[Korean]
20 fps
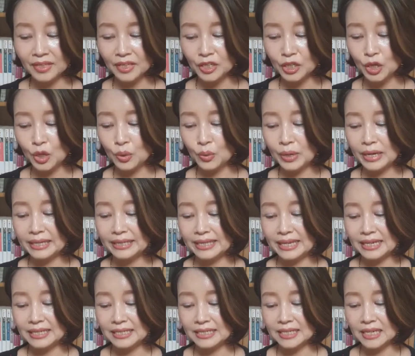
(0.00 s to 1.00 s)
결과에
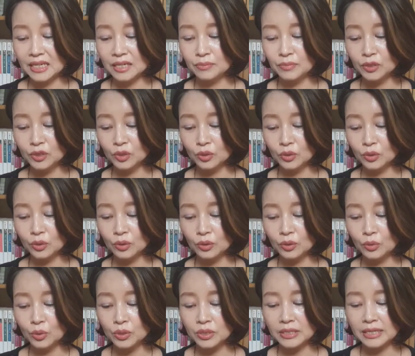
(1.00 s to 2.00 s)
대한 책임은
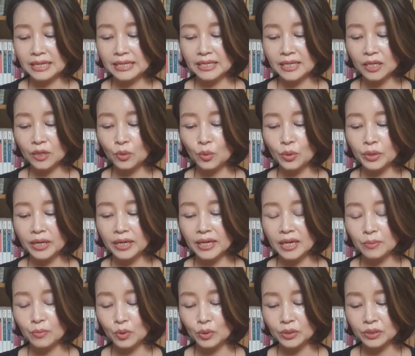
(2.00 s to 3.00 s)
고스란히 고객에
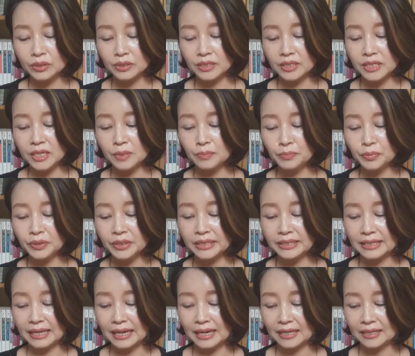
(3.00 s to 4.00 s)
못질
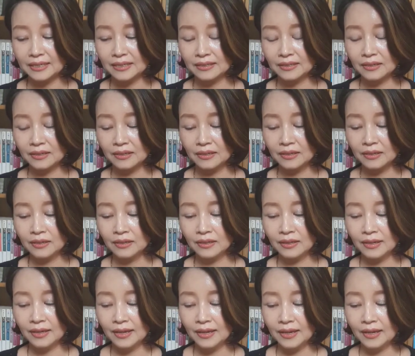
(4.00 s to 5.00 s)
뿐이다.
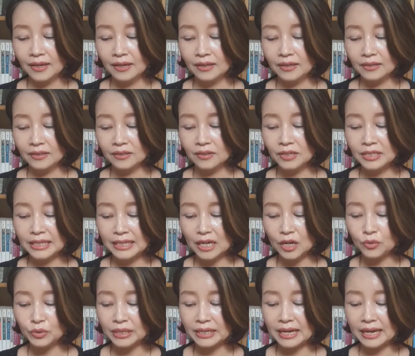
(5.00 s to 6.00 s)
그러니까
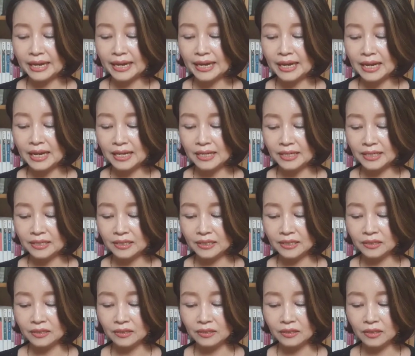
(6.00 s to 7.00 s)
우리가 해야 할
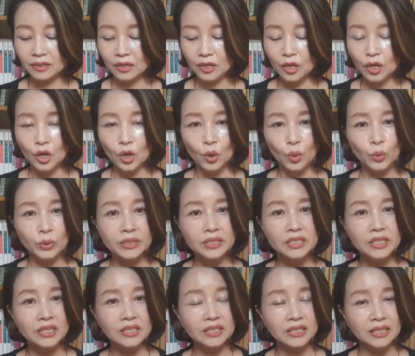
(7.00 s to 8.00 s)
일은
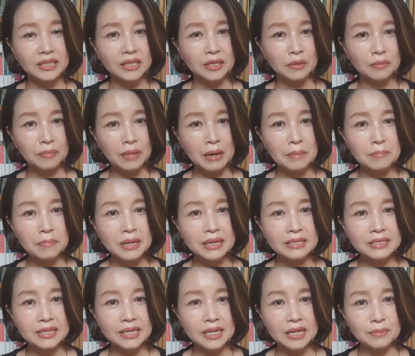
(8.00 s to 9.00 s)
온전히
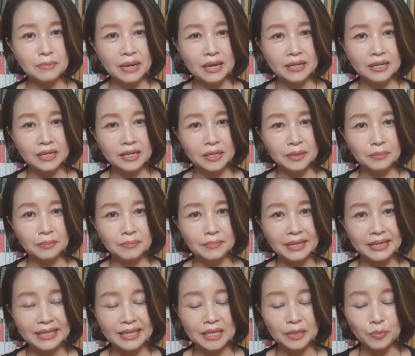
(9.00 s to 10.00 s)
판매자의 말을
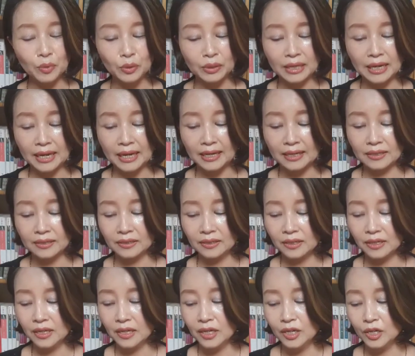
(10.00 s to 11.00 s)
믿기보다
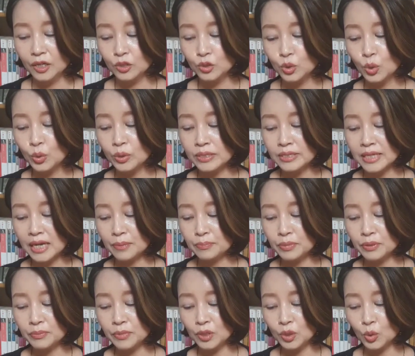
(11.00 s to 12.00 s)
좋은
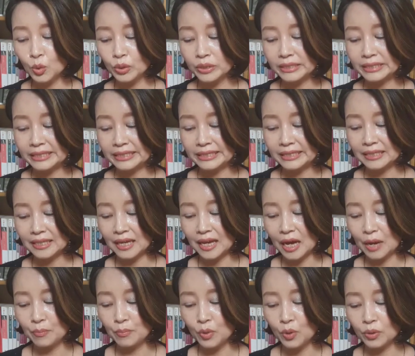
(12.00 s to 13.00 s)
상품을 고르는
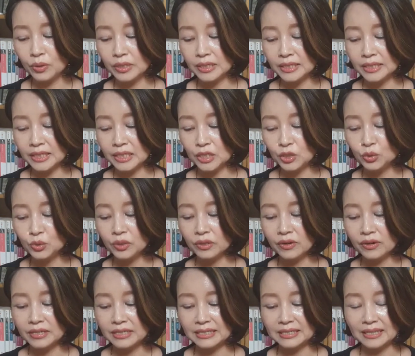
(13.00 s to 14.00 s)
안목을 키우는
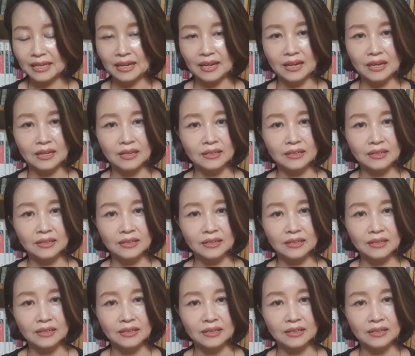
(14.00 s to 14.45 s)
것이다.